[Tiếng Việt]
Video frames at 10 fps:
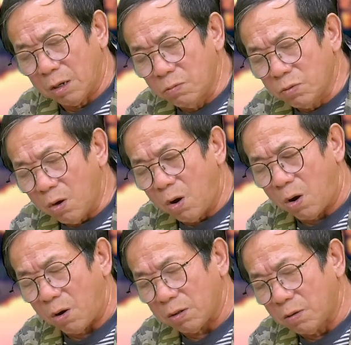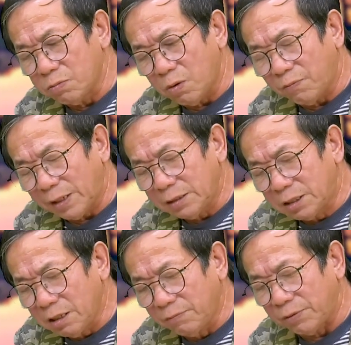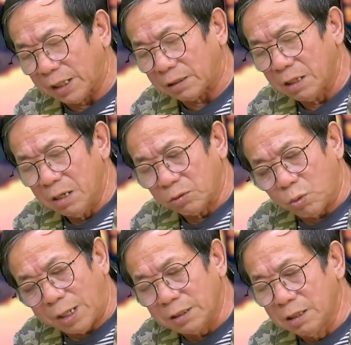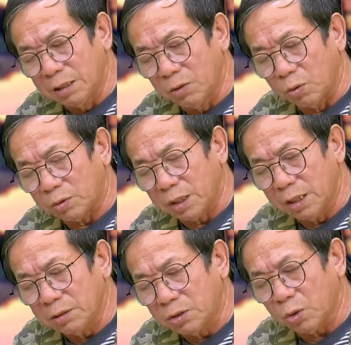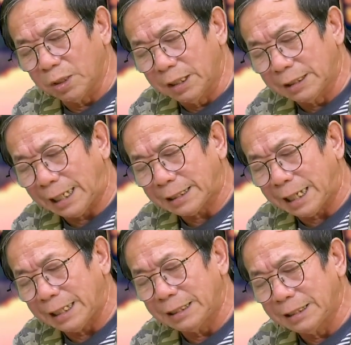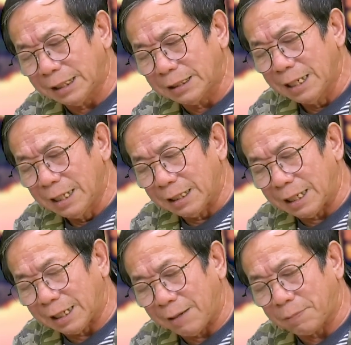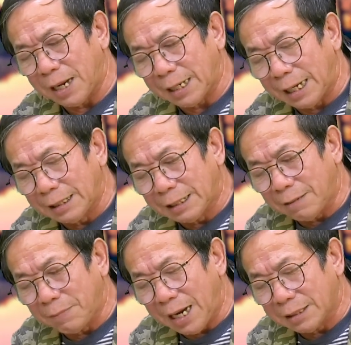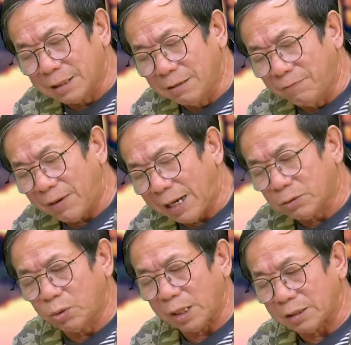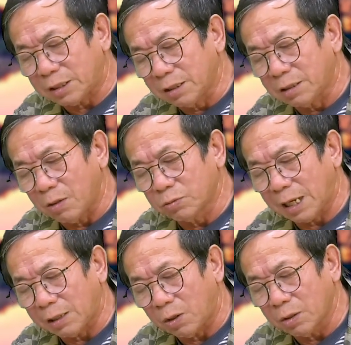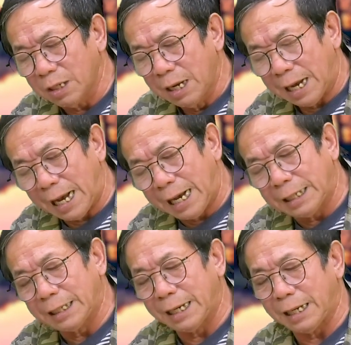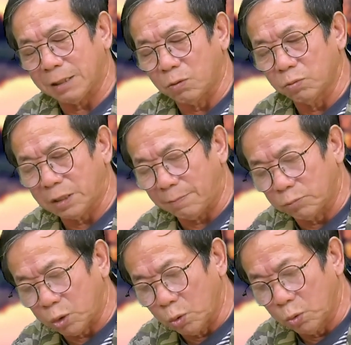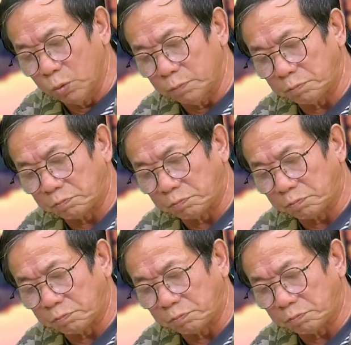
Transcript: Không có họ, không có văn chương Việt, toàn người nổi tiếng cho nên cách hay nhất là gặp các anh các bác cứ vác chuyện sân khấu ra nói, ai nghe cũng chăm chú.